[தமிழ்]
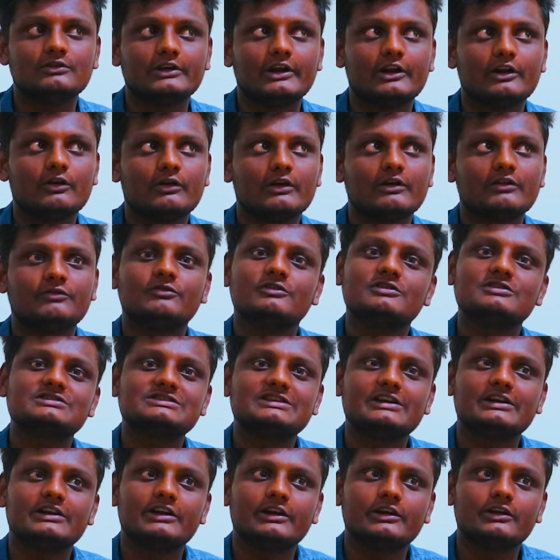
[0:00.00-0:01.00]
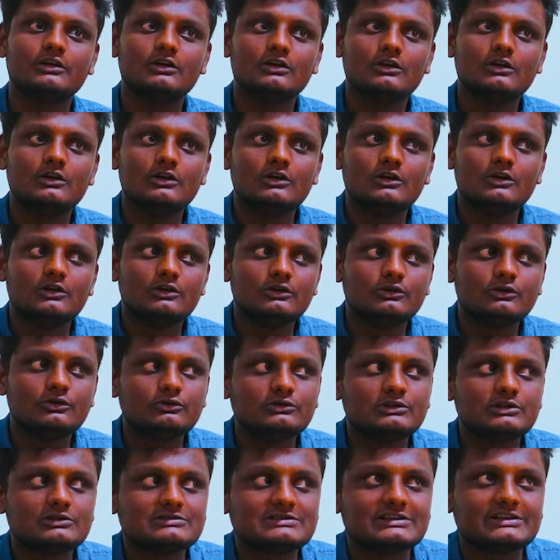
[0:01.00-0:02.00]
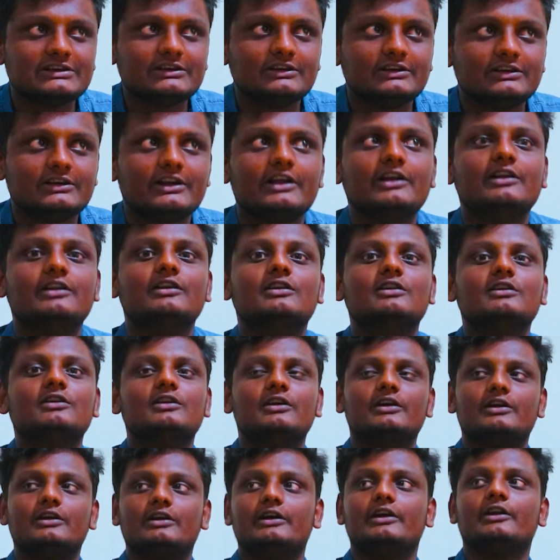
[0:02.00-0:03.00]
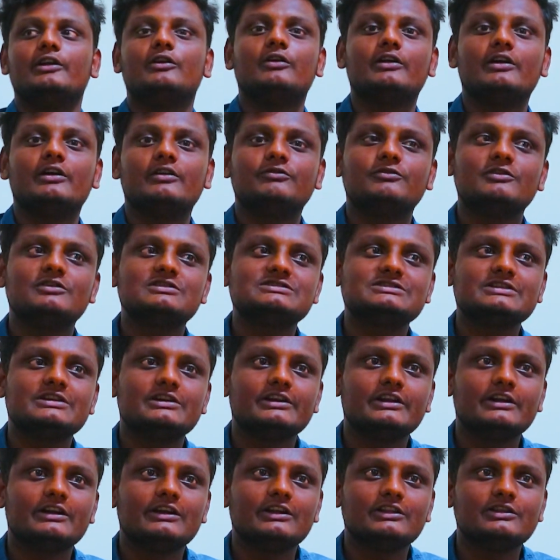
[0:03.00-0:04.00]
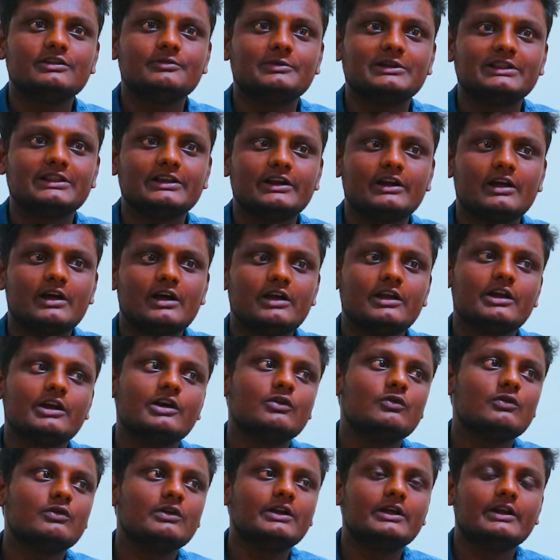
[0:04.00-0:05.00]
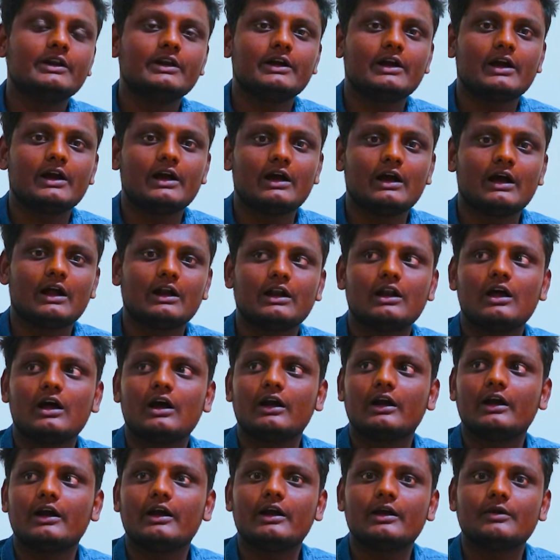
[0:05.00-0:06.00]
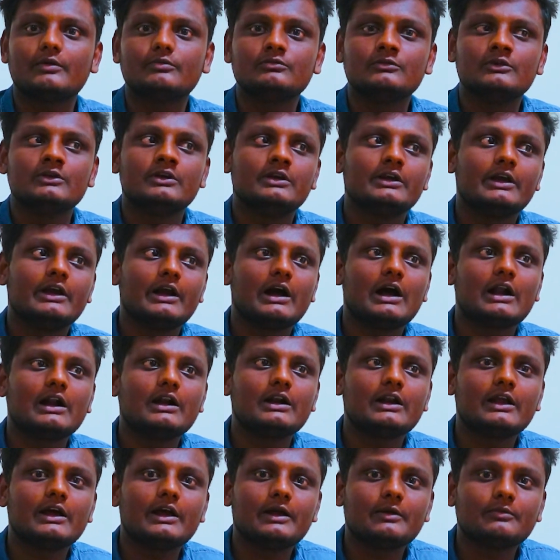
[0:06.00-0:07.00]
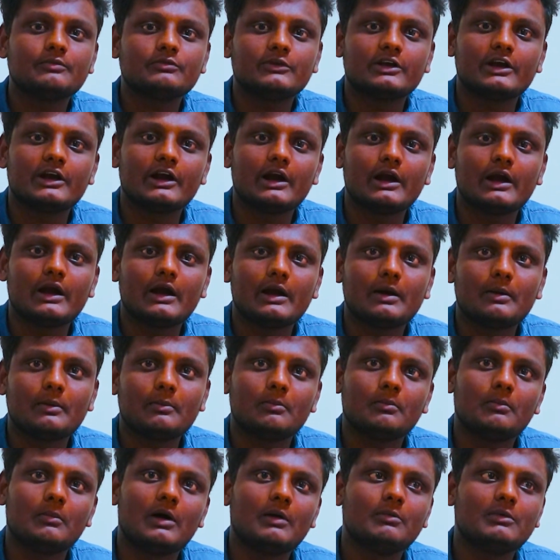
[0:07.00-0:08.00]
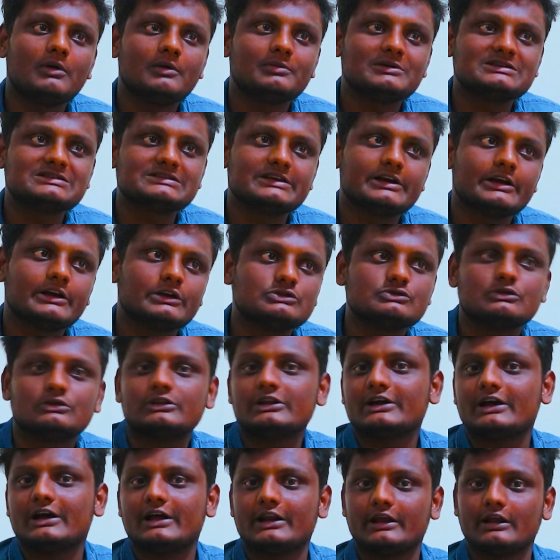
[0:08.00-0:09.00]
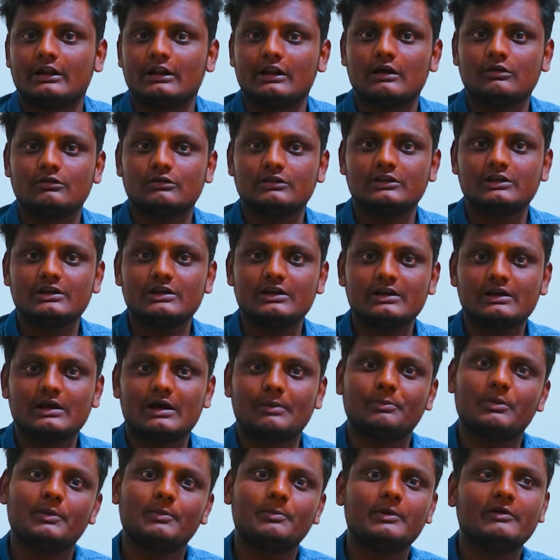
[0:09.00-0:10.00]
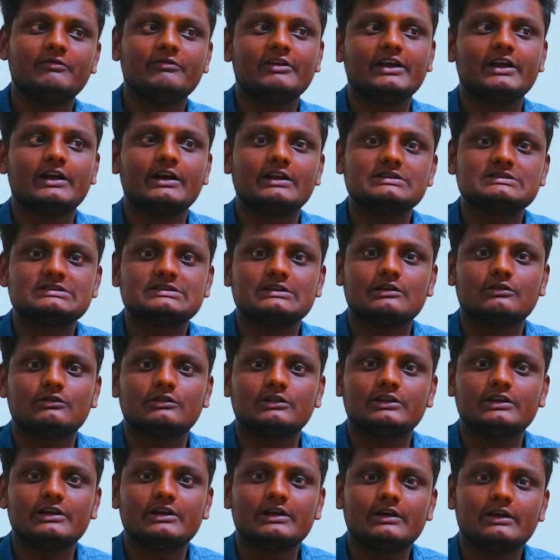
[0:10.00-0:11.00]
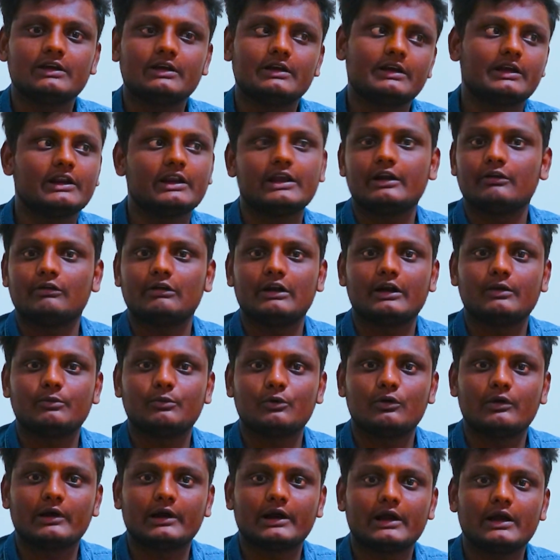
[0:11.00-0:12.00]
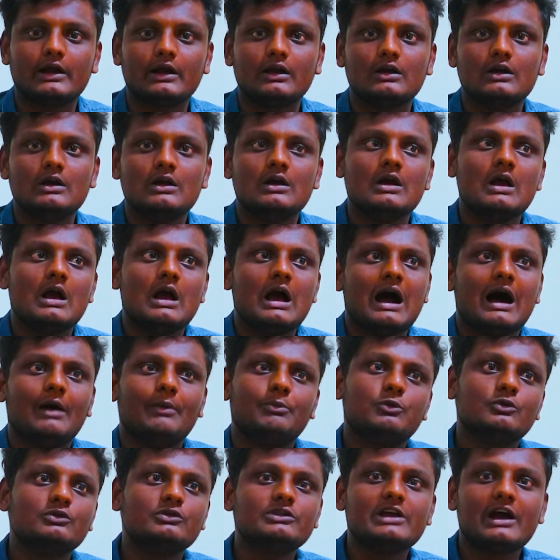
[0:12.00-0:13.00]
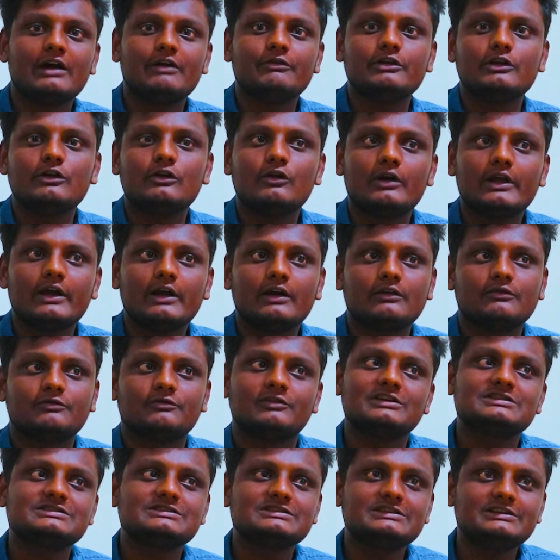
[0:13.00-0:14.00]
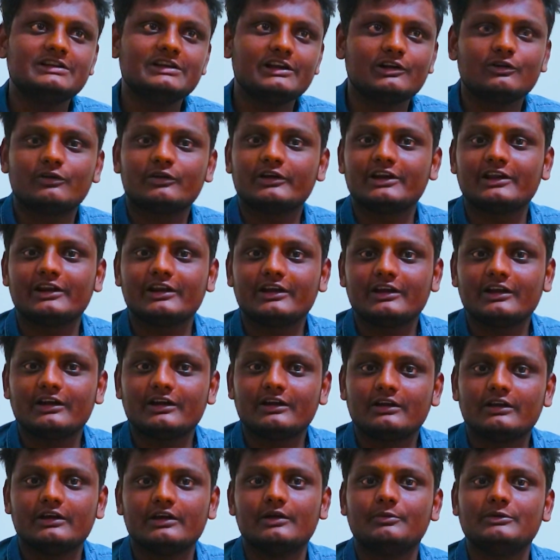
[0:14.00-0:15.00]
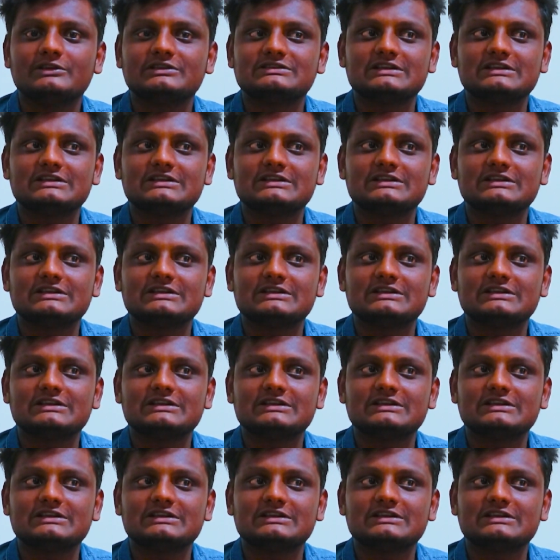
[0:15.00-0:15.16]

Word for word: என்னோடய ஃபர்ஸ்ட் ஸ்டாண்டர்ட் டூ தௌசண்ட் டென் என்னோடய ஃபர்ஸ்ட் ஸ்டாண்டர்ட்லேருந்து பார்த்தீங்கன்னா எங்கள் ஊரில் இருக்க அண்ணாங்க எங்கள் அண்ணன் எங்கள் மாமா பசங்க எங்கள் சொந்தக்காரங்கெல்லாம் வந்து அப்பப்போ வீக்கெண்ட்ஸில் வந்து கிரிக்கெட் விளையாட போவாங்க அப்போ வந்து அவங்களோட ஃபஸ்ட்டு என்னோடய கிரிக்கெட் எப்படி